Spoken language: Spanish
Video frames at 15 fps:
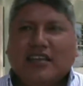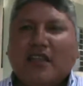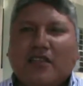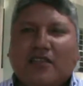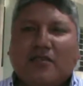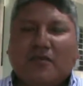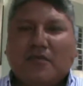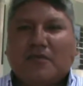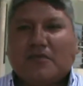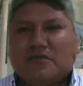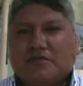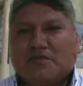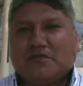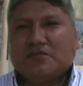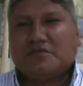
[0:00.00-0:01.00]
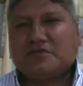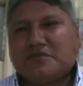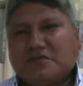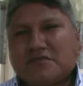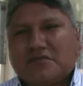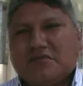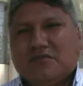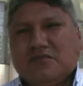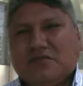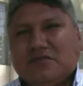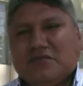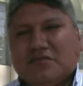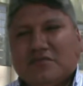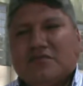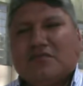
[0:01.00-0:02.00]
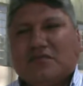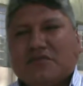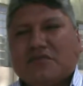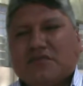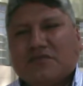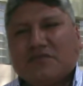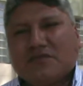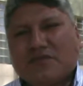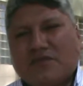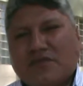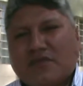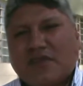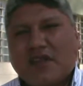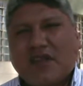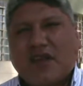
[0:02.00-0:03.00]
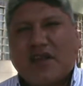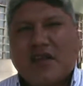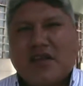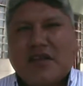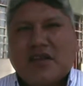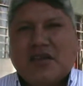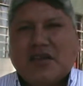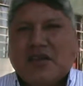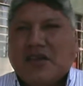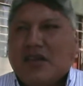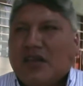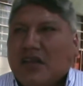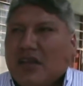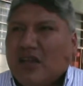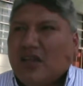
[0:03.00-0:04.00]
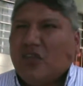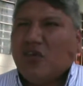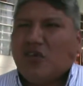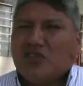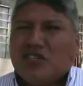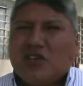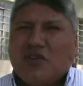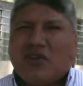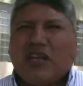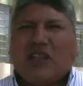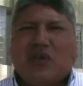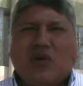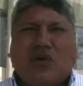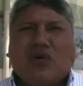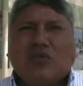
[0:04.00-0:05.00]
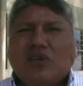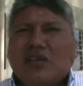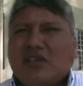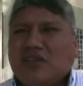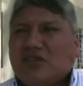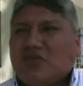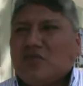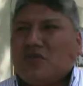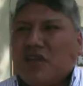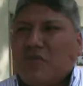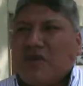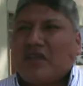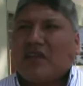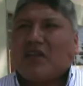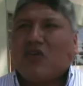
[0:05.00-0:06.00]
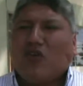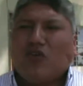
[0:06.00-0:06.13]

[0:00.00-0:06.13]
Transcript: Pero en el caso de la consejera Rocío Pizarro, ¿tiene un anticuerpo con la provincia de Pisco? ¿Qué pasa con la consejera? Yo considero que no, es un tema de